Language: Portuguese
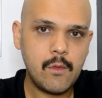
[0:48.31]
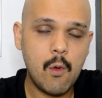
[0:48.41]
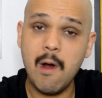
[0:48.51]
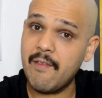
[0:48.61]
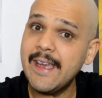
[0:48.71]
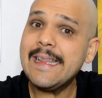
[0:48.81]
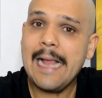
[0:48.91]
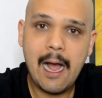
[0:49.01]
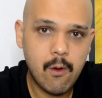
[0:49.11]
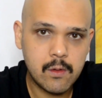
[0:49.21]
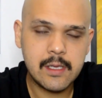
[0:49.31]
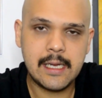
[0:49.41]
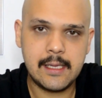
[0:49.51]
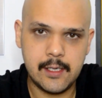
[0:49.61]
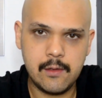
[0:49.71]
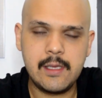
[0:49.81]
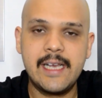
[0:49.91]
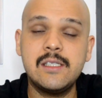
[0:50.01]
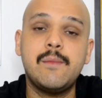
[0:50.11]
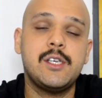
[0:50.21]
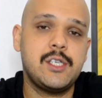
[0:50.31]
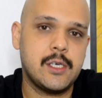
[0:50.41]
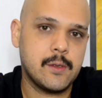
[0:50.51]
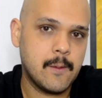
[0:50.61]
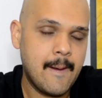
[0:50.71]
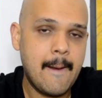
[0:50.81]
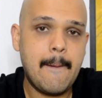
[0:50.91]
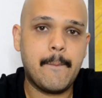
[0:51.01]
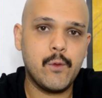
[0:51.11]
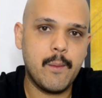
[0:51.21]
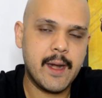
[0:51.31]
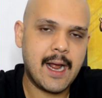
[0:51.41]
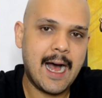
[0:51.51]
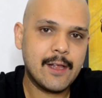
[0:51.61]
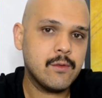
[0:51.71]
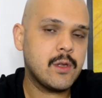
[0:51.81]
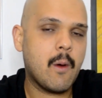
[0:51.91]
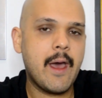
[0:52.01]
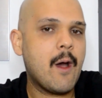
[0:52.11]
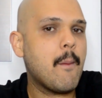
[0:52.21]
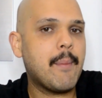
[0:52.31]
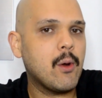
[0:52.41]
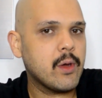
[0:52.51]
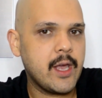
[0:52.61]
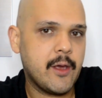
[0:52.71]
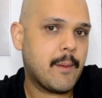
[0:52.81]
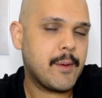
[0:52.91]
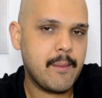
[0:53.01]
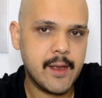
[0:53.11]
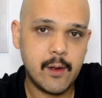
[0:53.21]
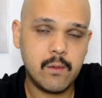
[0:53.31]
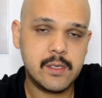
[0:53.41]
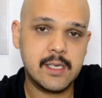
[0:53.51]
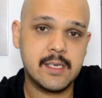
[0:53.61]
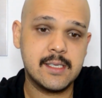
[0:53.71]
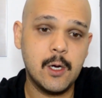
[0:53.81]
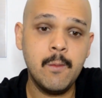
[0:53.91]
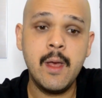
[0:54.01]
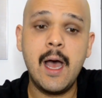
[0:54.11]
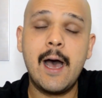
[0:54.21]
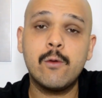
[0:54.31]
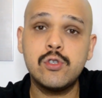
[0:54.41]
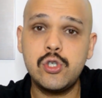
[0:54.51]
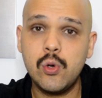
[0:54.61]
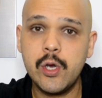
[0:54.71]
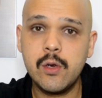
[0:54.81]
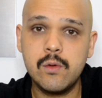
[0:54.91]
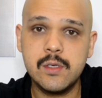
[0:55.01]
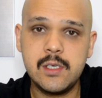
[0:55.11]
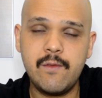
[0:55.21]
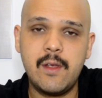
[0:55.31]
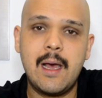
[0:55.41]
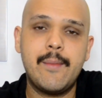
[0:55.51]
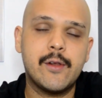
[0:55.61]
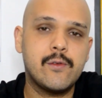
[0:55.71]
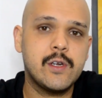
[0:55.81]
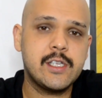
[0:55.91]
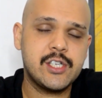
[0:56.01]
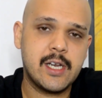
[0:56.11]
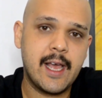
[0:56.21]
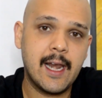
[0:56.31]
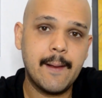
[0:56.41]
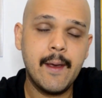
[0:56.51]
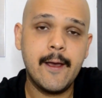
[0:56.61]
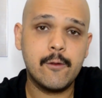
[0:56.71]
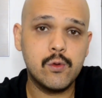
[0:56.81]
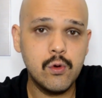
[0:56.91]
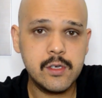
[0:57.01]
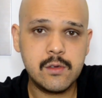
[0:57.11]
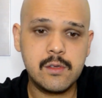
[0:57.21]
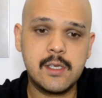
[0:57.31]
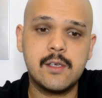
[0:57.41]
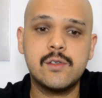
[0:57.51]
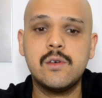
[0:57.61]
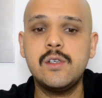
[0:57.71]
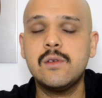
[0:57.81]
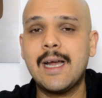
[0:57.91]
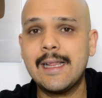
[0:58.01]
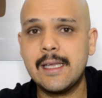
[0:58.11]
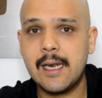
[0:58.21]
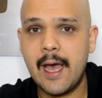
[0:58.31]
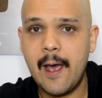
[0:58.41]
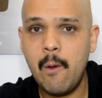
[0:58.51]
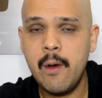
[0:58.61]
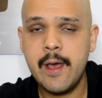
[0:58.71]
o Havaí está contratando, está se mexendo no mercado, não é o Paulo Guerreiro a primeira contratação. Anunciou, inclusive, na abertura da janela, duas contratações: o Natanael,